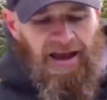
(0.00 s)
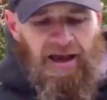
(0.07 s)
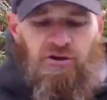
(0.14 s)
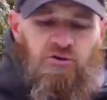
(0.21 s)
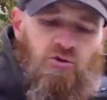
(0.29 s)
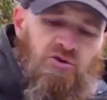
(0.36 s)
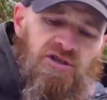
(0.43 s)

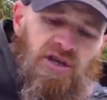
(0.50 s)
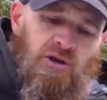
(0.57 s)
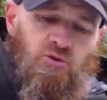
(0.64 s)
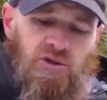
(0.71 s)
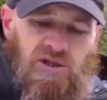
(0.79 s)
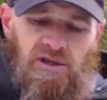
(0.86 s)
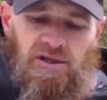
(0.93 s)
est-ce que c'est
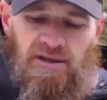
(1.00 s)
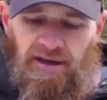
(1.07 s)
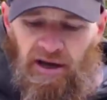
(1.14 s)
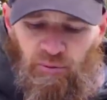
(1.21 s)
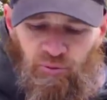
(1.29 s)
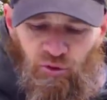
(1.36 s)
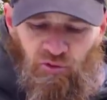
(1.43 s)
l'outil
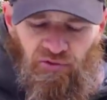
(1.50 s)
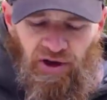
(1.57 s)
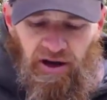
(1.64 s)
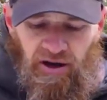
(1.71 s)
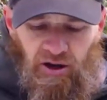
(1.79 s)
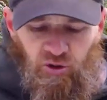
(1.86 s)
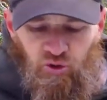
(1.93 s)
idéal pour
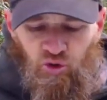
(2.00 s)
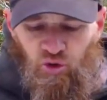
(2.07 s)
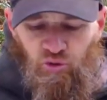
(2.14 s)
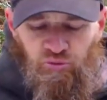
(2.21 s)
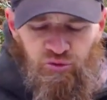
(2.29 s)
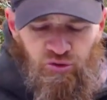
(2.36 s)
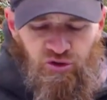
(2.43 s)
faire
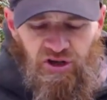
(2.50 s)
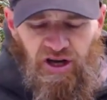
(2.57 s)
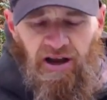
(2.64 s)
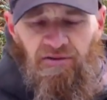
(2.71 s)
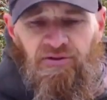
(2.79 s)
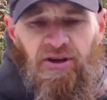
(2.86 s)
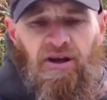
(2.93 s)
du
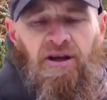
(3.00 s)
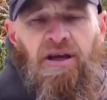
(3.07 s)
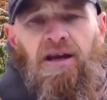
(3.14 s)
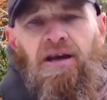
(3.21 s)
bushcraft